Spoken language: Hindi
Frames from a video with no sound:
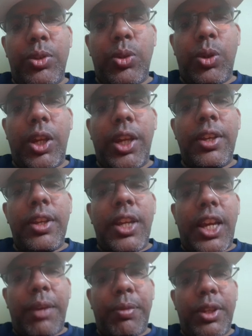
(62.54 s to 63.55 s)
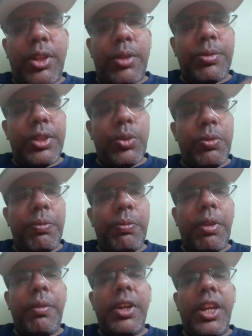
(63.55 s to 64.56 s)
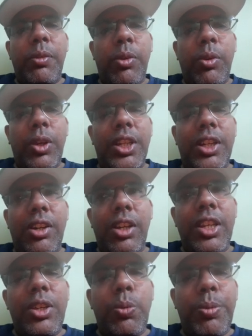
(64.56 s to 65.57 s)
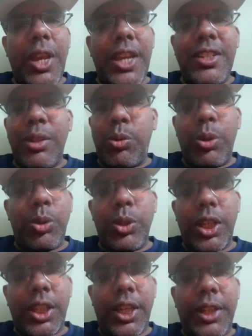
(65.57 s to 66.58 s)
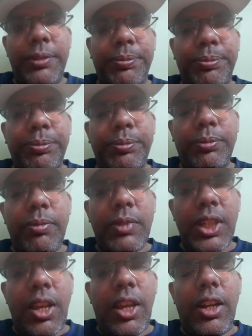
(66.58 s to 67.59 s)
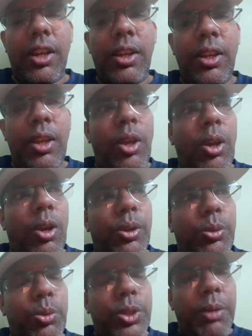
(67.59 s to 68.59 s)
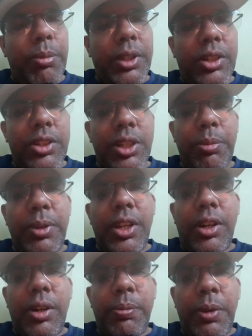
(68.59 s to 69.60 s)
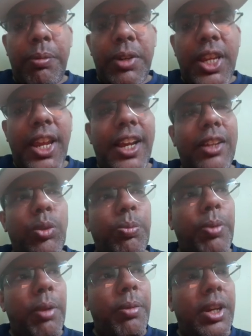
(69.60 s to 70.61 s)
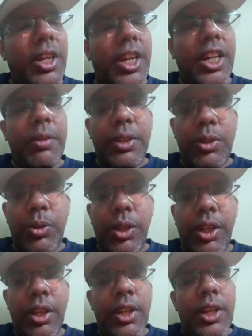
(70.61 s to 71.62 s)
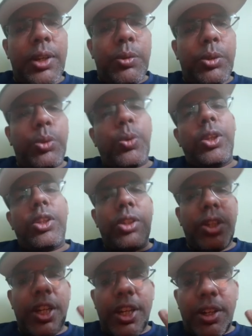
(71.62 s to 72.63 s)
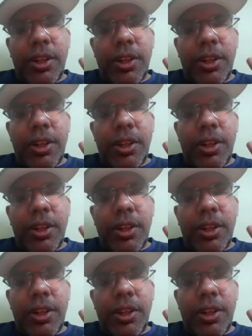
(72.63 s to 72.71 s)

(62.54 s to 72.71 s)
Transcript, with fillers: जो है आपके तरफ से जो भी पेमेंट गेटवे होगा जनरली यू पी आई से तुरंत हो जाता है है ना और दूसरे मेथड से भी अगर पेमेंट जाएगा तो पेमेंट गेटवे जो है वो तुरंत गेट